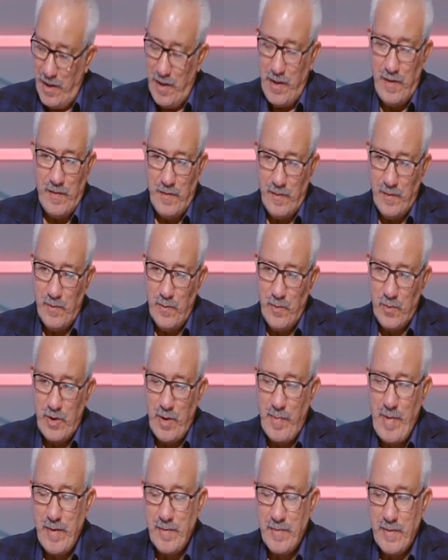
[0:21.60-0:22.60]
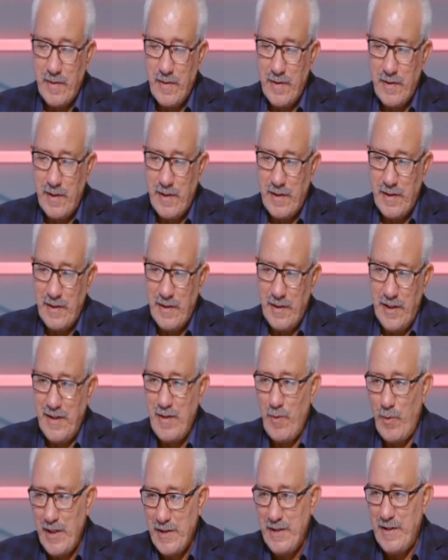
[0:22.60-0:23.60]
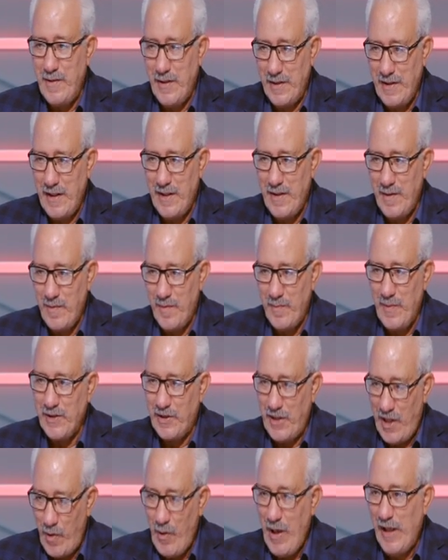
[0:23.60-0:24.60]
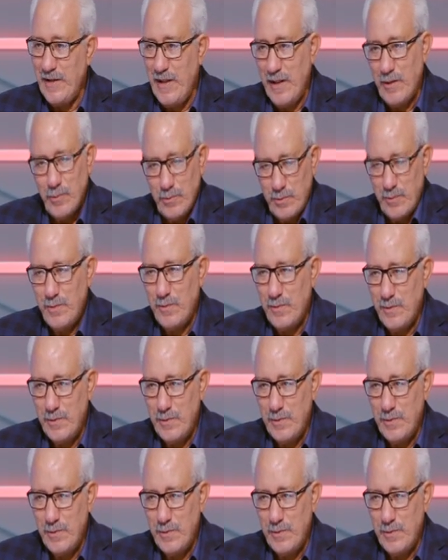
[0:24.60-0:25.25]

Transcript: اه وطبعا احنا ولاد يعني منطقه واحده و...